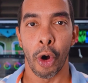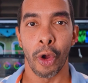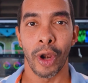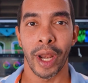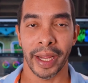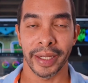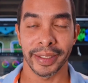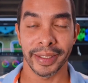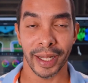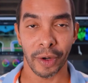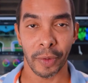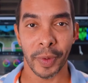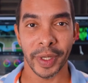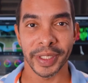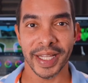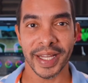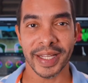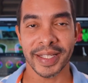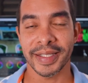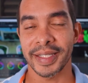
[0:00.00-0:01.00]
Hola, ¿qué tal? ¿Cómo
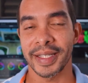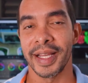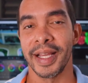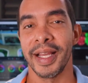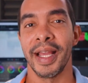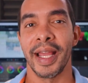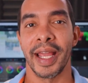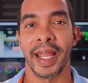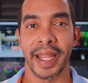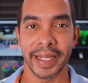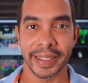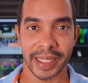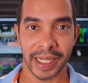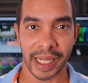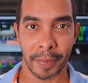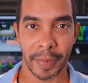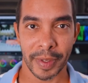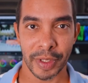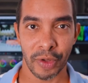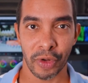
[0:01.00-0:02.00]
estás? En este
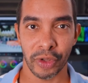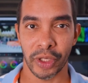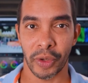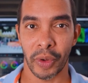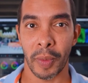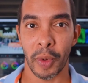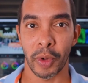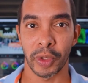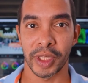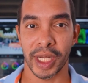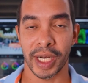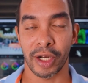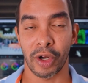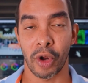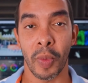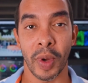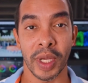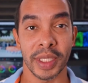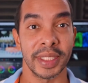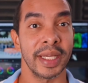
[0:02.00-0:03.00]
capítulo te voy a mostrar
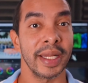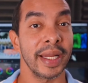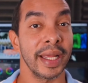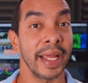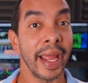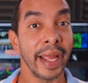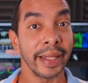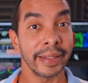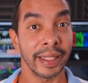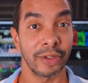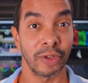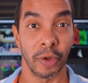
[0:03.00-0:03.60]
cómo hacer esta